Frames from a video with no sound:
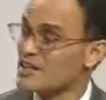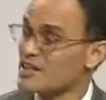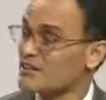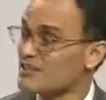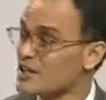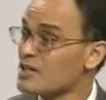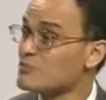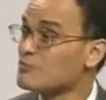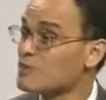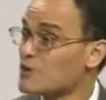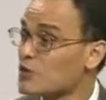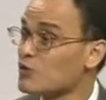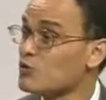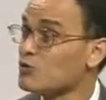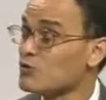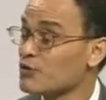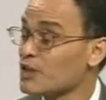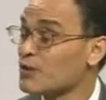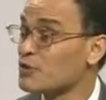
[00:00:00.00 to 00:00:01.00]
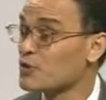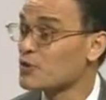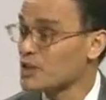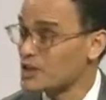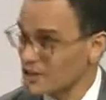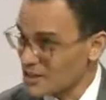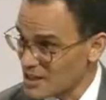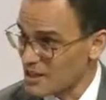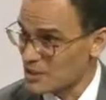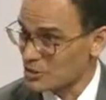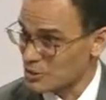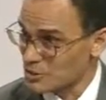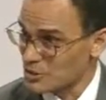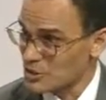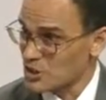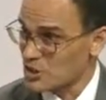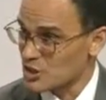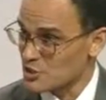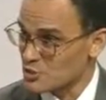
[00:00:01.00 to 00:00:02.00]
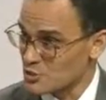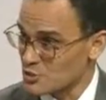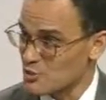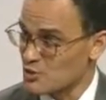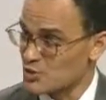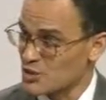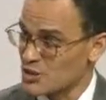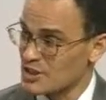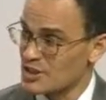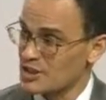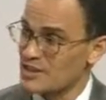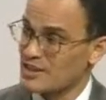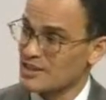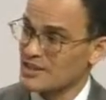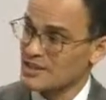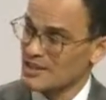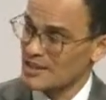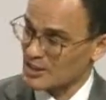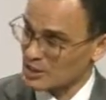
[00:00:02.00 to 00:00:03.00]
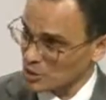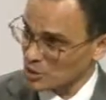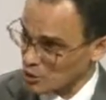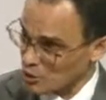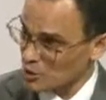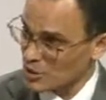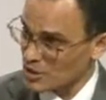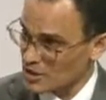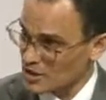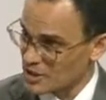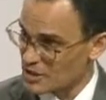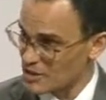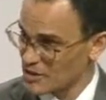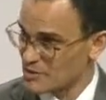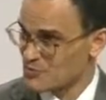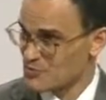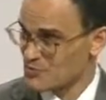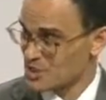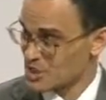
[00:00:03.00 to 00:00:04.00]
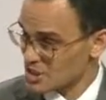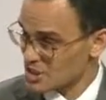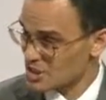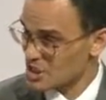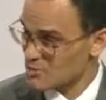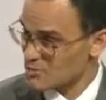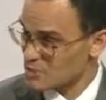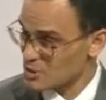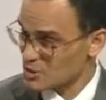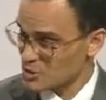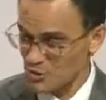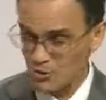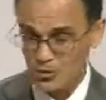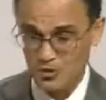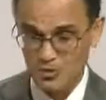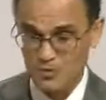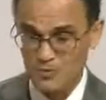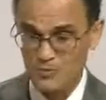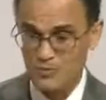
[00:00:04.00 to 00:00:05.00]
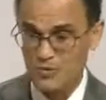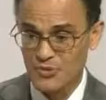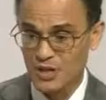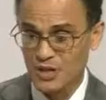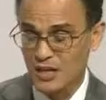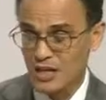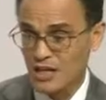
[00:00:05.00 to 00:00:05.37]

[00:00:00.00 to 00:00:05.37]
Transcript: di aver però frequentato delle scuole cattoliche, sin da piccolo, certo.